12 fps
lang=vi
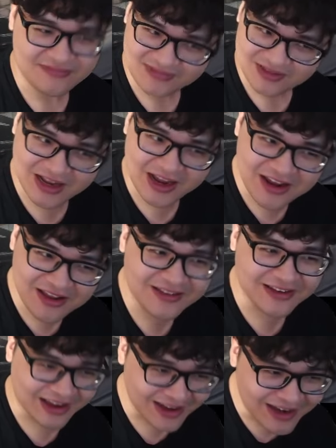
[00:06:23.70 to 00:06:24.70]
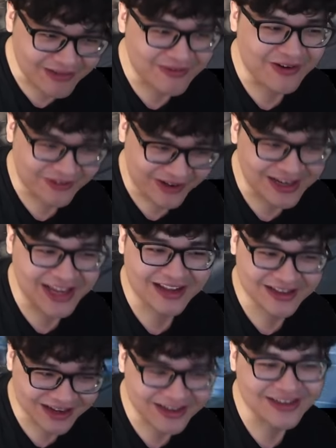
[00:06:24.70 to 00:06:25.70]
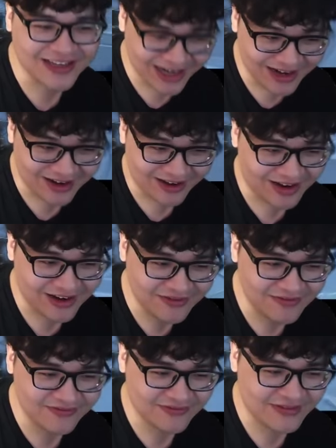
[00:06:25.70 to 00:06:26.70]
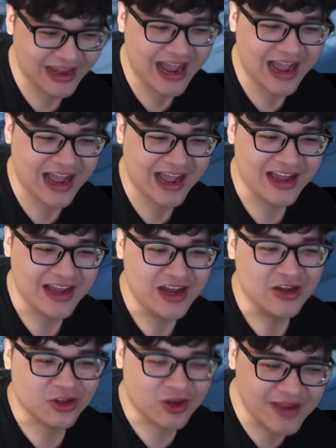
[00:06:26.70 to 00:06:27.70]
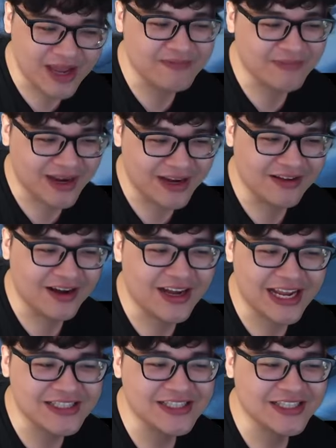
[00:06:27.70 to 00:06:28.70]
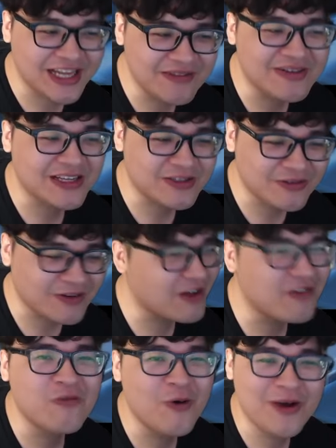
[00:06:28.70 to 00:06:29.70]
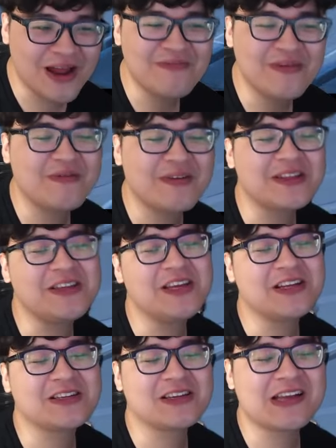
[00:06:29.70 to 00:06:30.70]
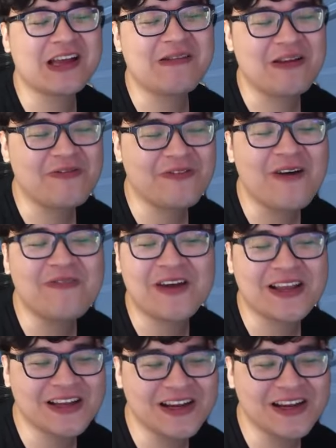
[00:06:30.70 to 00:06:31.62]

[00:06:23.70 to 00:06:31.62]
đấy đấy là một vấn đề cực kỳ lớn và tôi biết mấy đứa Genshin bây giờ chúng nó đang vui lắm bởi vì tự nhiên cái game này flop vãi cứt